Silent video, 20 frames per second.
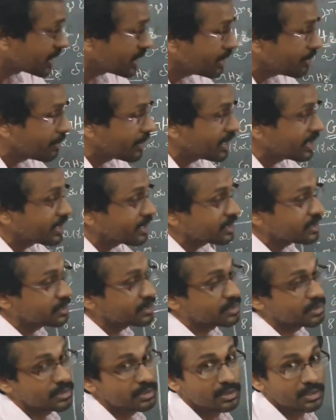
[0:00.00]
పది మీటర్స్
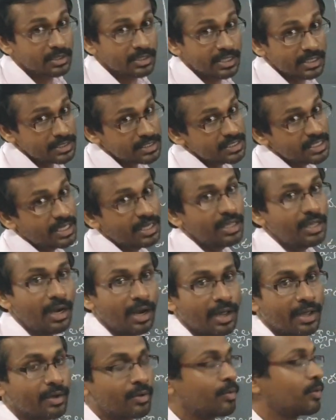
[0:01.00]
ఎస్ అని
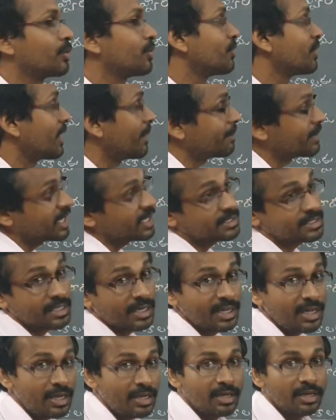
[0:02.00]
రాయకూడదు ఎంఎస్
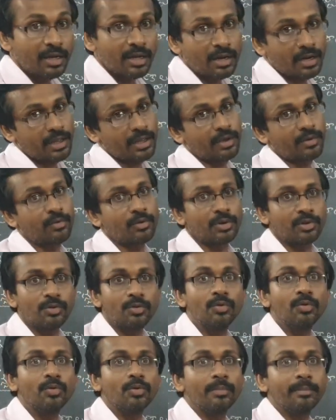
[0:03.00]
అని
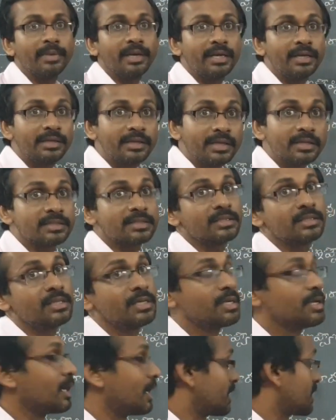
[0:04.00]
రాయకూడదు మీటర్స్
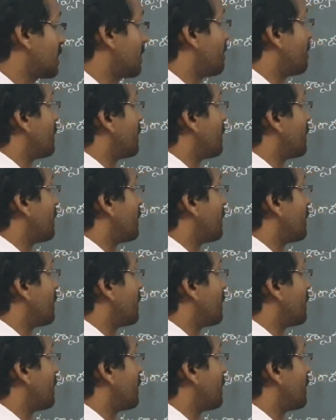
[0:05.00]
అక్కడ